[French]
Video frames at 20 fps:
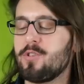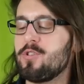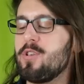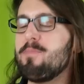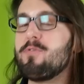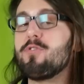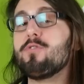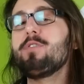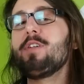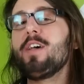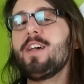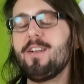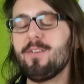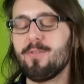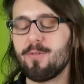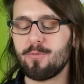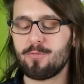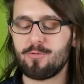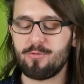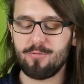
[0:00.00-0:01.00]
exceptionnelles,
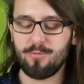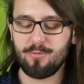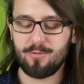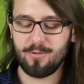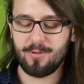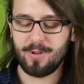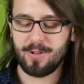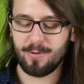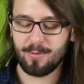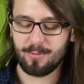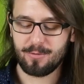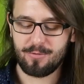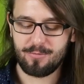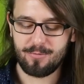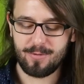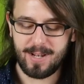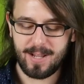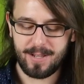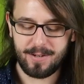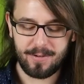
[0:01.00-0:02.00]
au-dessus d'une,
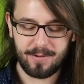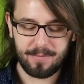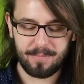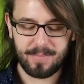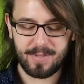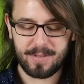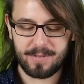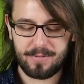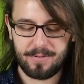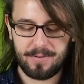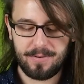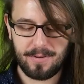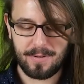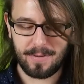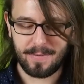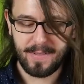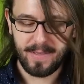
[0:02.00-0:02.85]
au-dessus de la norme, bien sûr.